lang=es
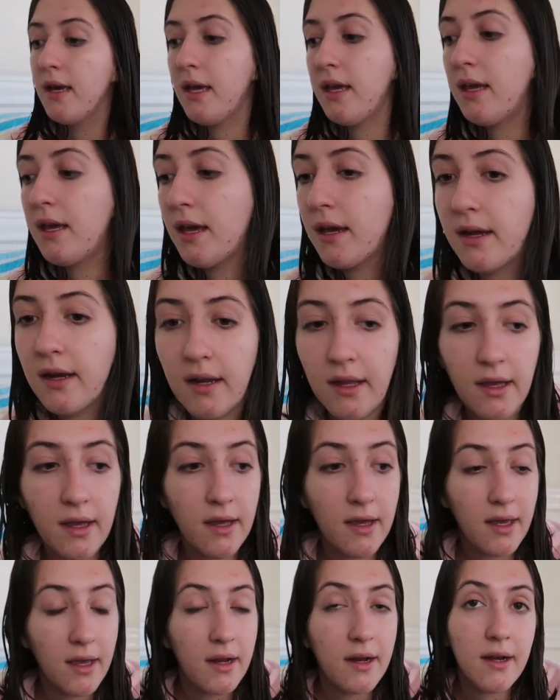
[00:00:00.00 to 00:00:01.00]
¿Y qué,
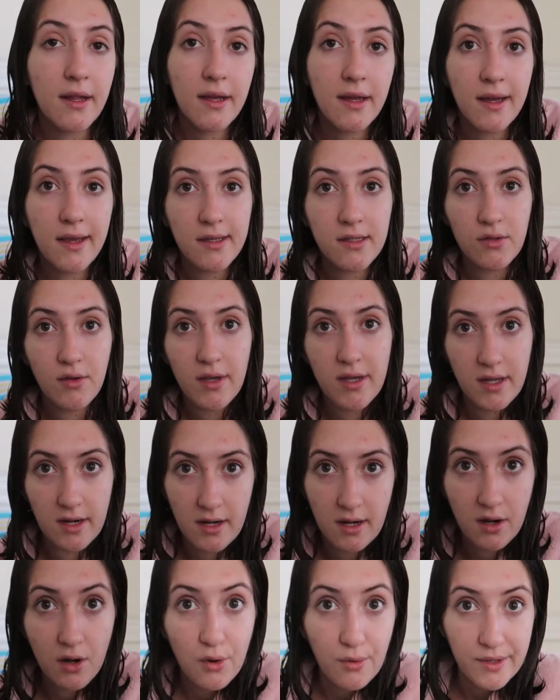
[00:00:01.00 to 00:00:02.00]
creen que hizo ayer
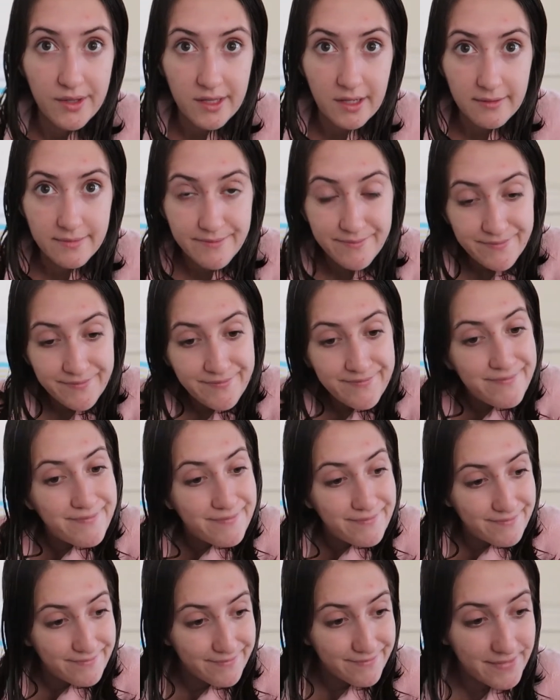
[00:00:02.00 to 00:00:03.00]
la jovita?
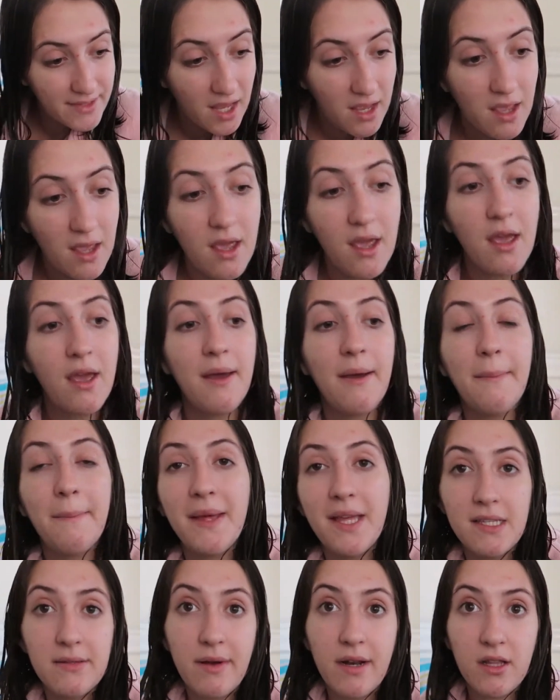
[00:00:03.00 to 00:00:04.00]

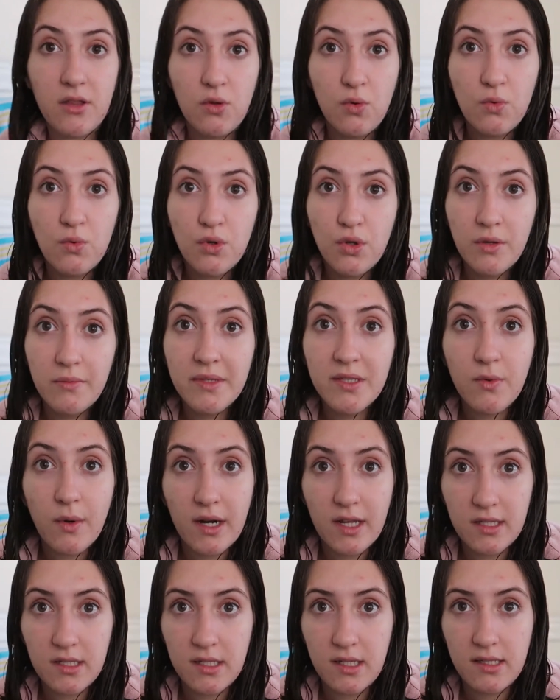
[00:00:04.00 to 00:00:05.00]
Me desbarató uno de mis
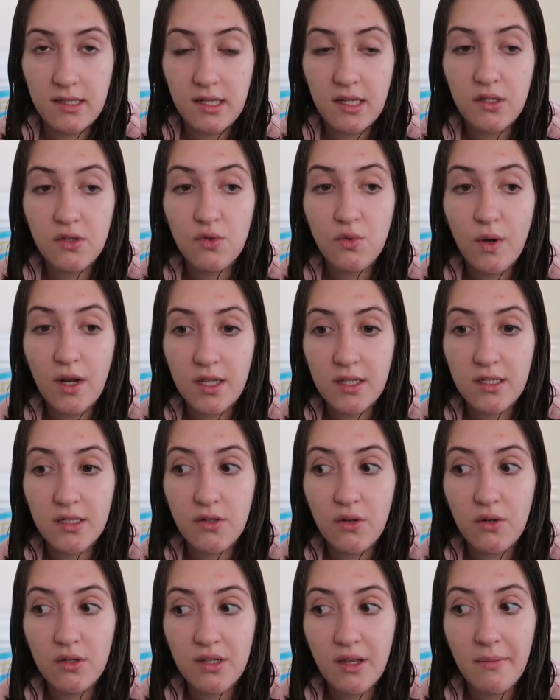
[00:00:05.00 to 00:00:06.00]
guaraches y esos guaraches
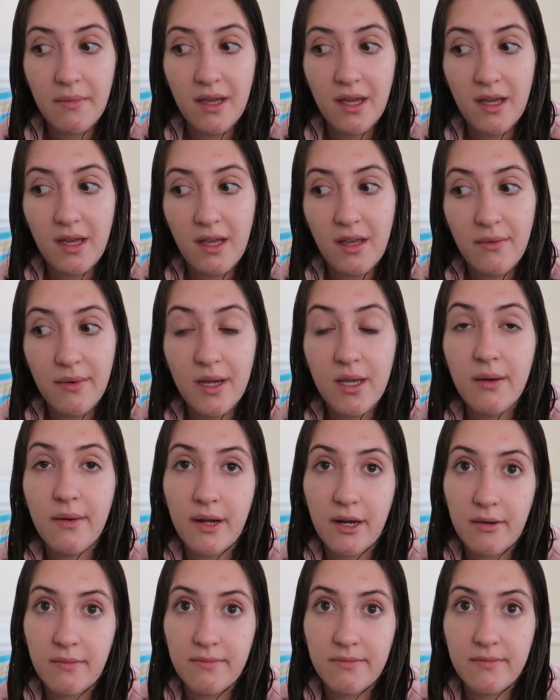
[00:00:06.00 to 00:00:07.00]
son los que me iba a
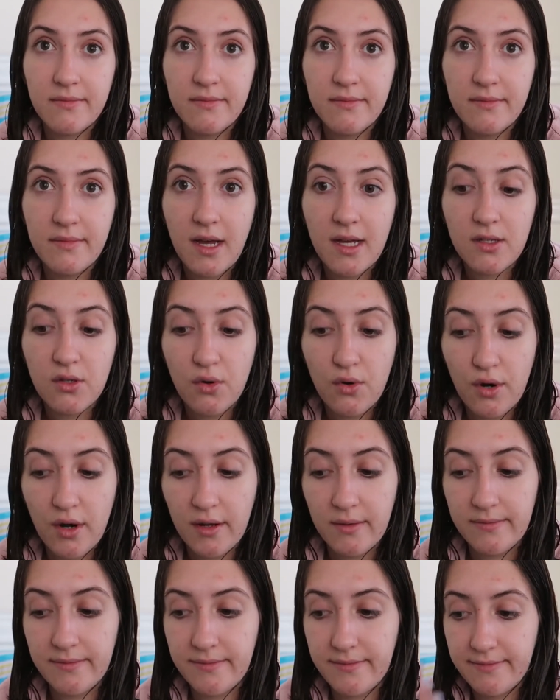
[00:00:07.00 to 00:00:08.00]
llevar a
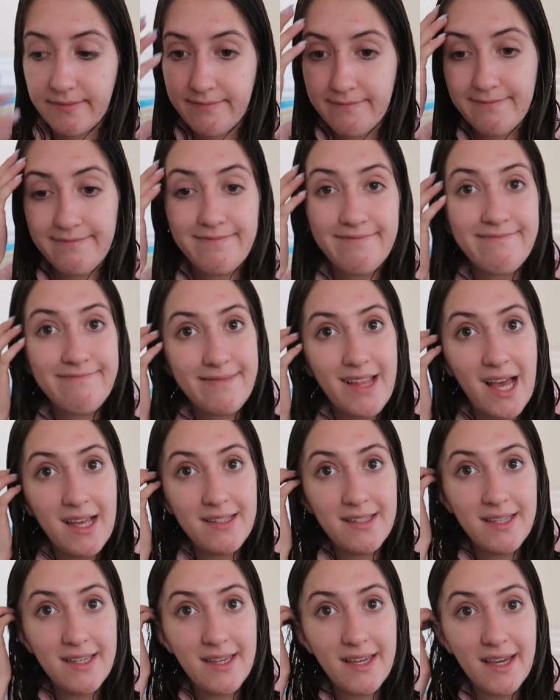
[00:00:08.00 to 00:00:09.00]
Sonora
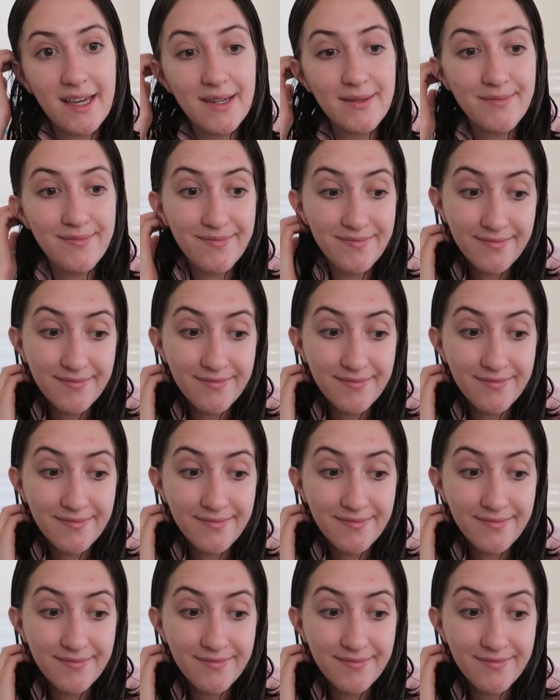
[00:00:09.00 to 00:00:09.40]
así que